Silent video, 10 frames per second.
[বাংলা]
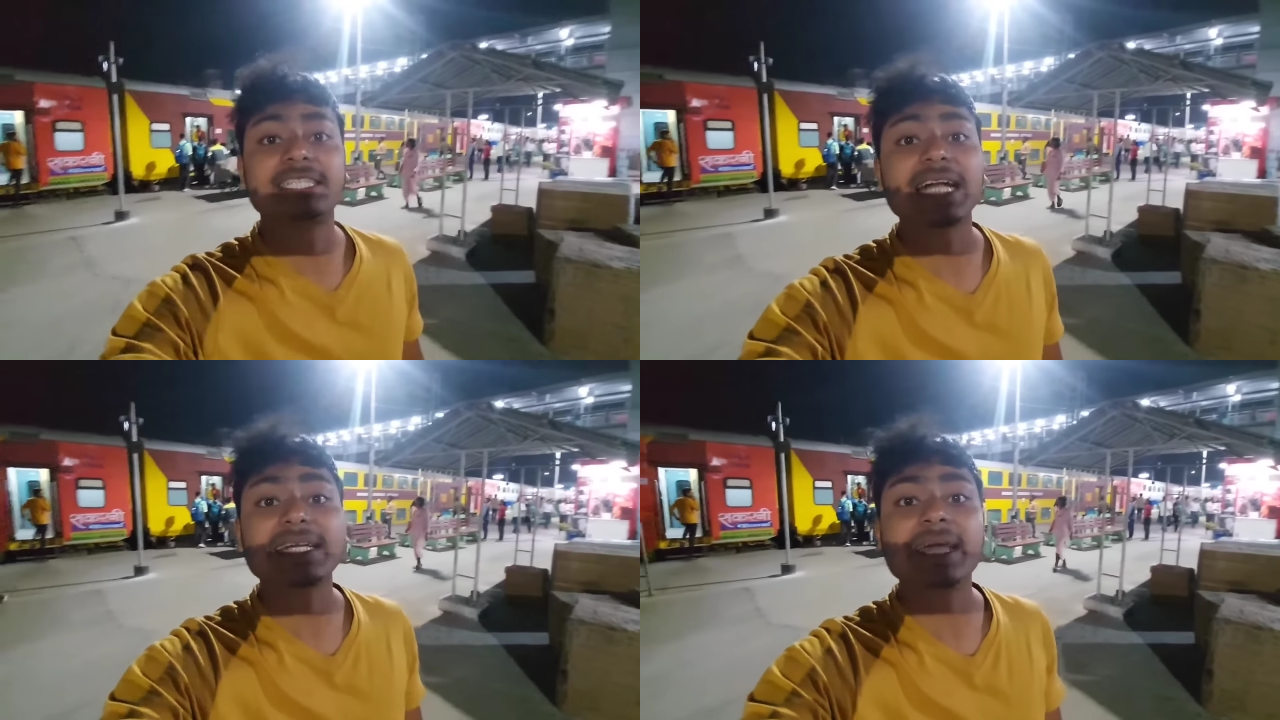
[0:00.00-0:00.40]

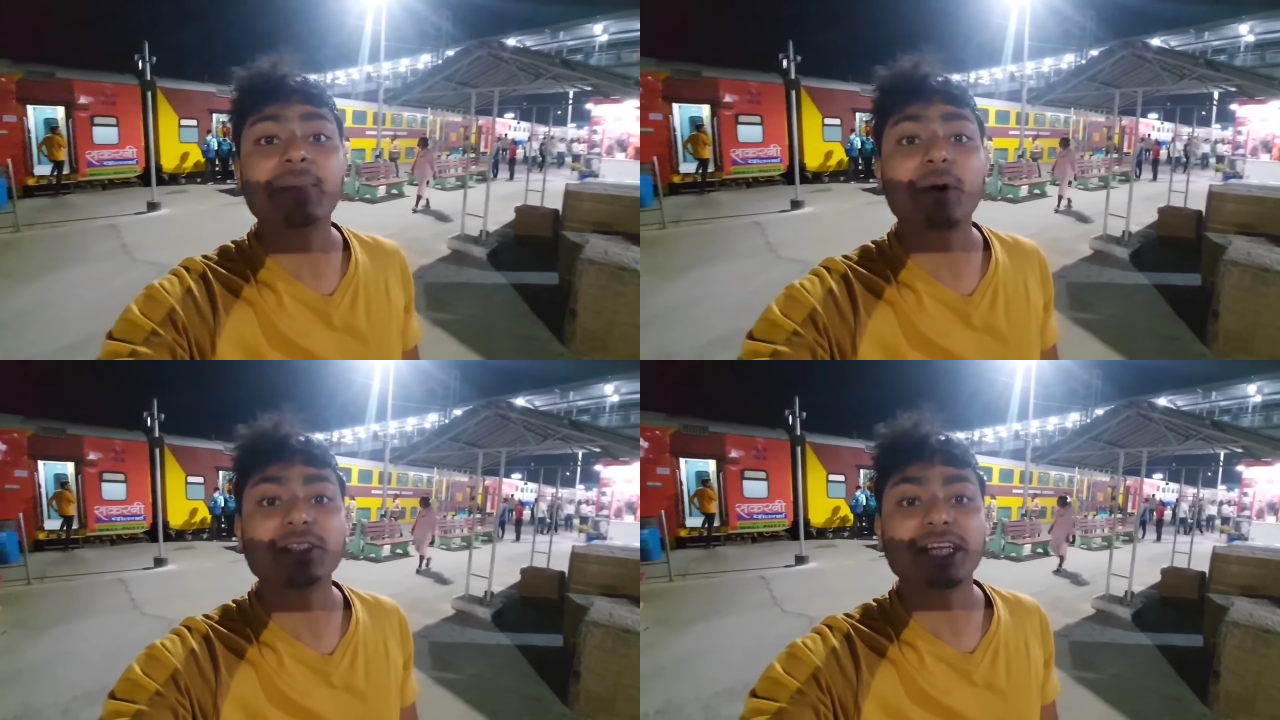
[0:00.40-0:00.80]
চারটে
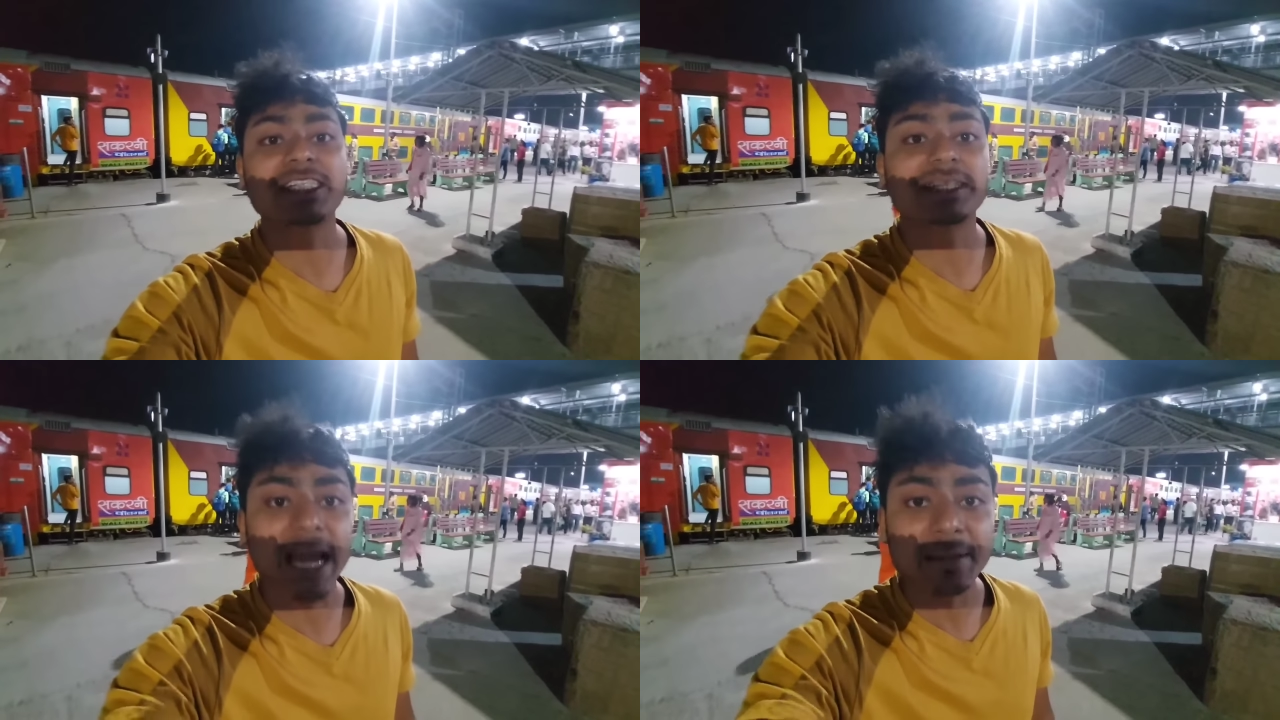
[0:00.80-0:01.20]

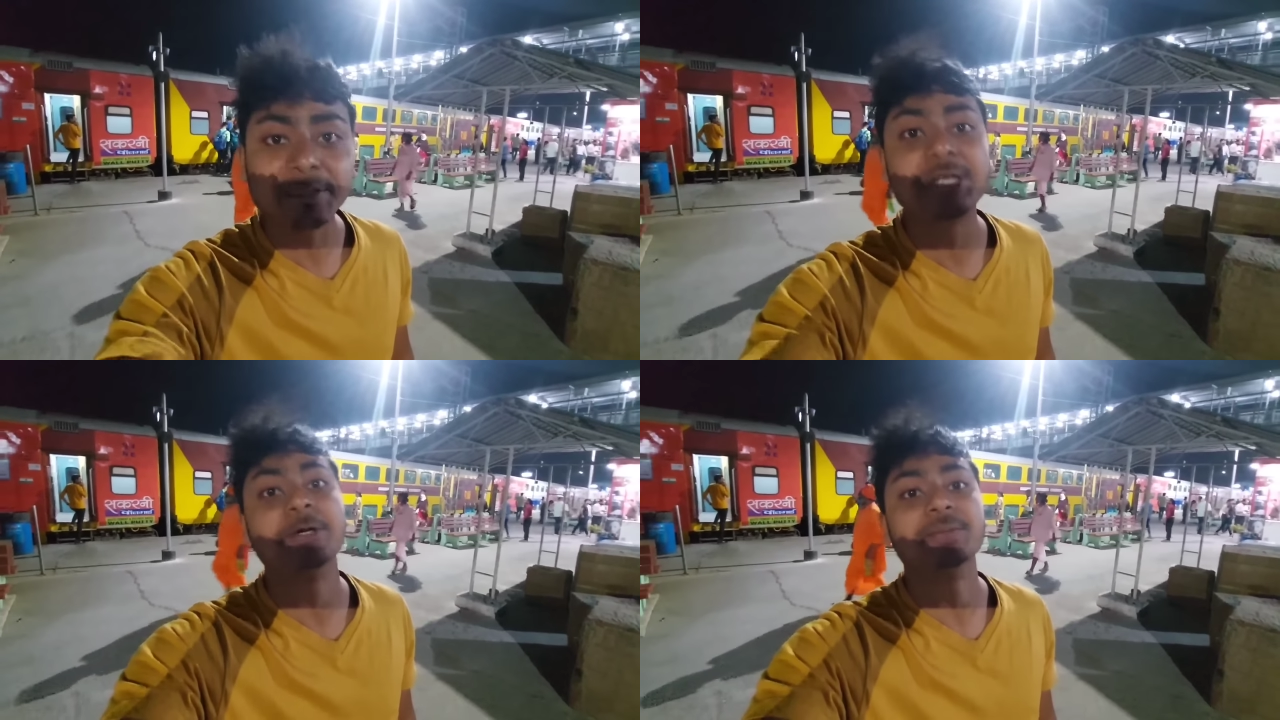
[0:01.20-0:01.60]
পঞ্চাশে টাইম
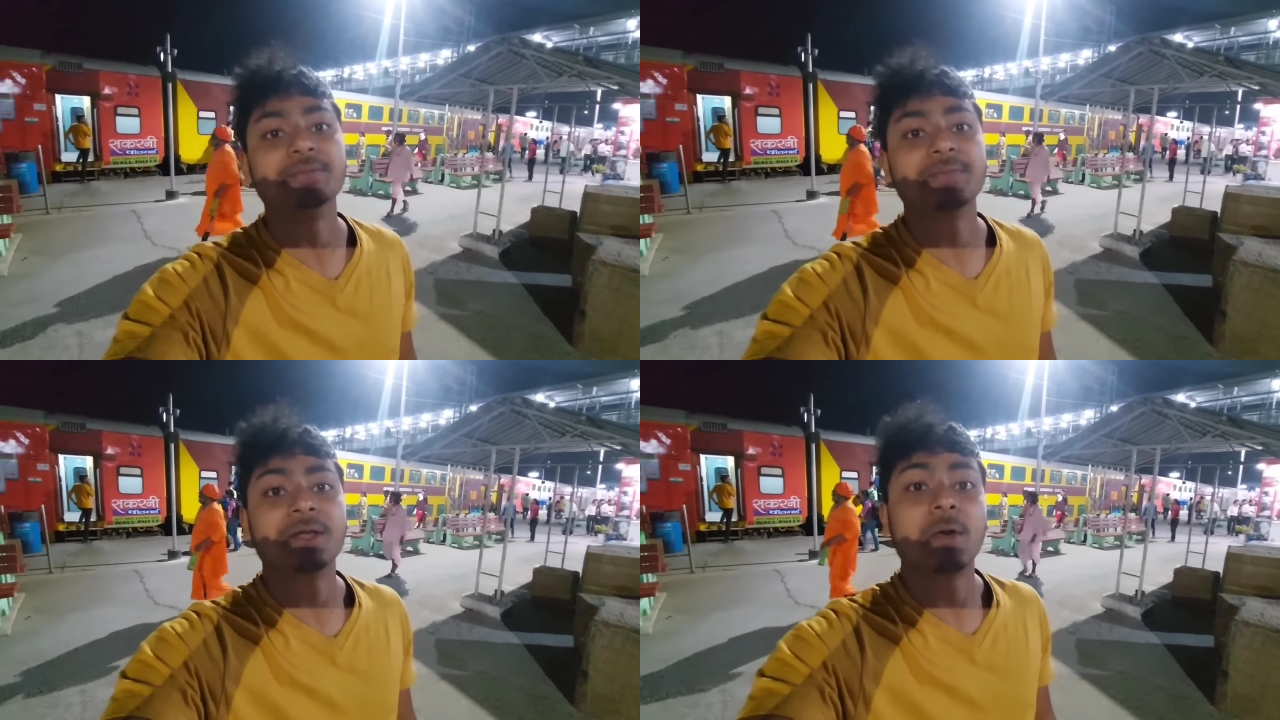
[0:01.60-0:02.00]
ছিল
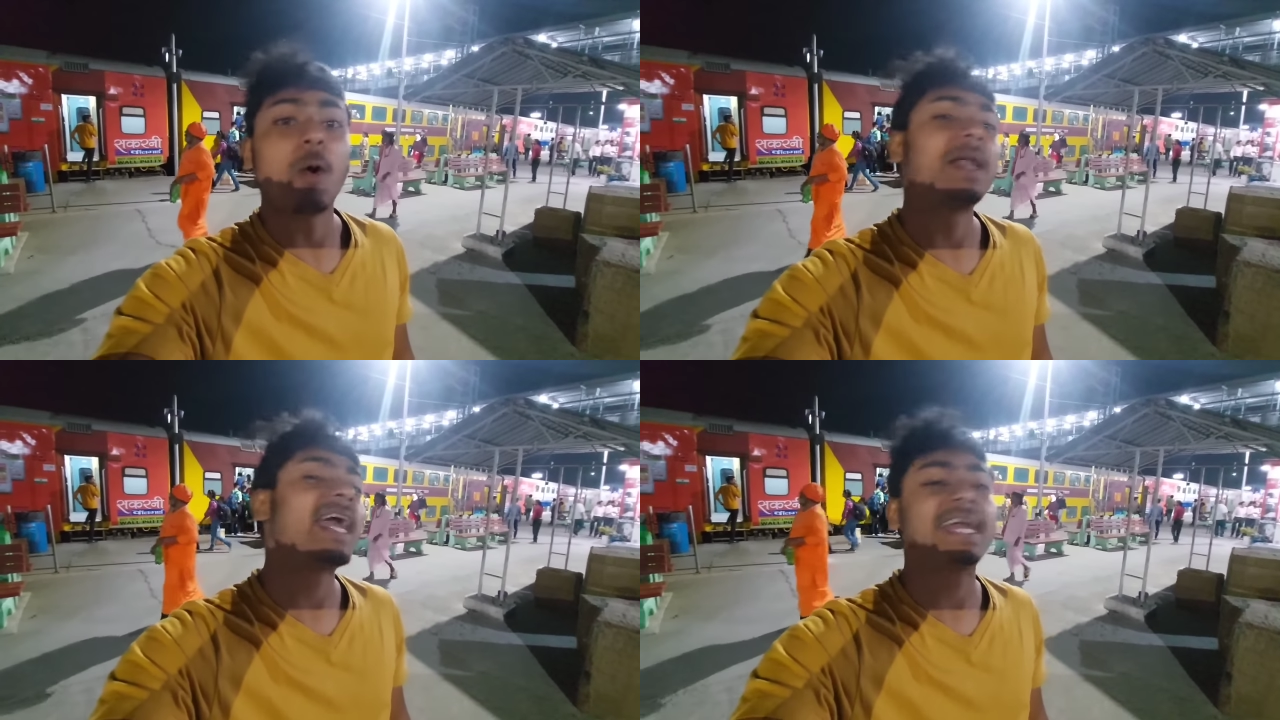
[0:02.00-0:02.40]

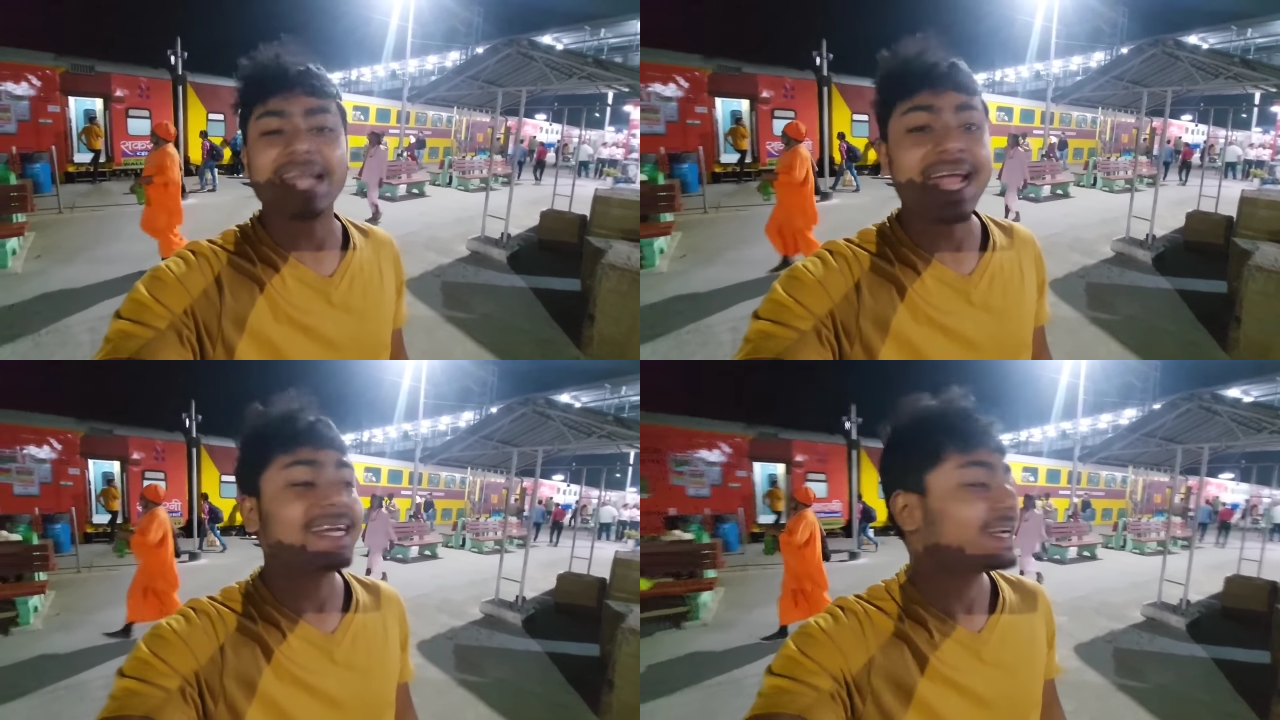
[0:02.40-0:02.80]
অনেক লেট